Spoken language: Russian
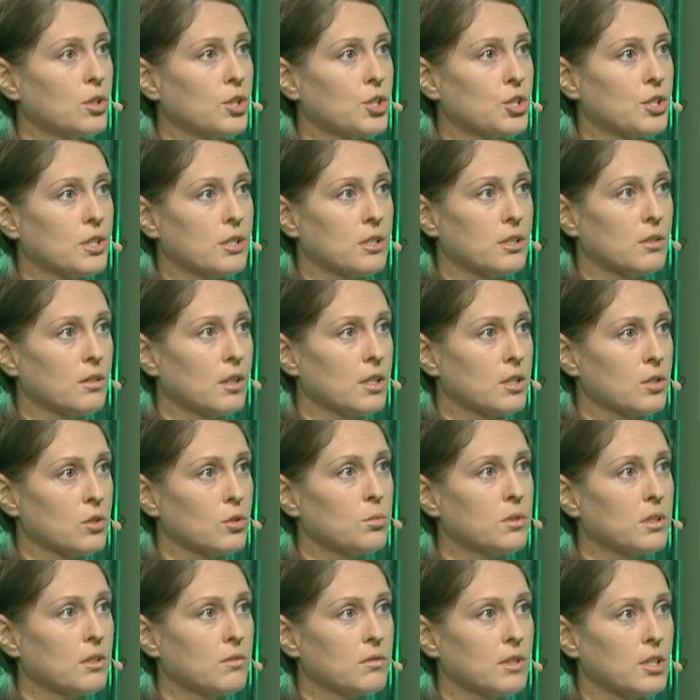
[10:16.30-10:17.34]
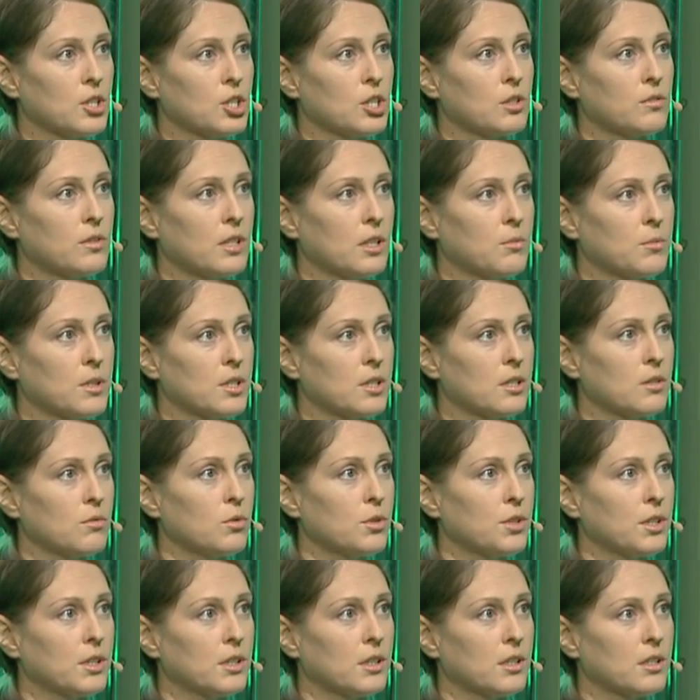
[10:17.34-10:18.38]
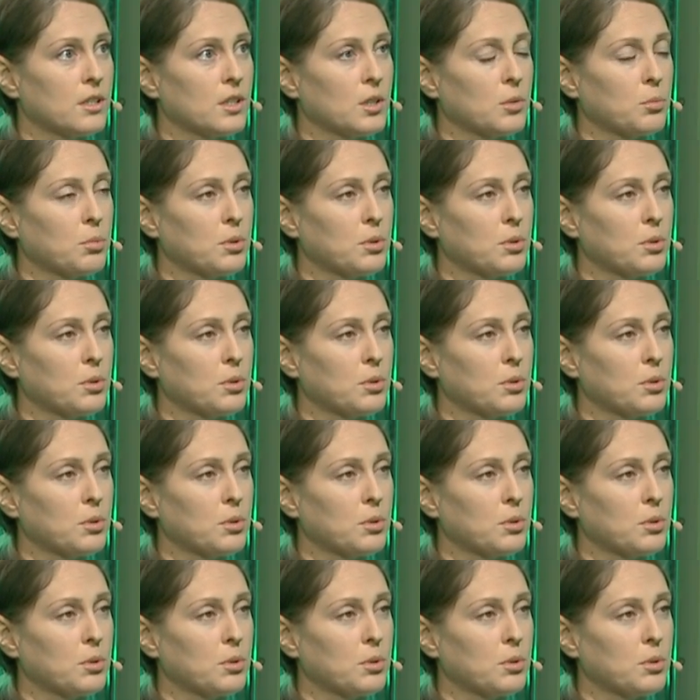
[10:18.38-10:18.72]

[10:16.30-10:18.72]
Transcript: личность, особенно в наше время сегодня, на тех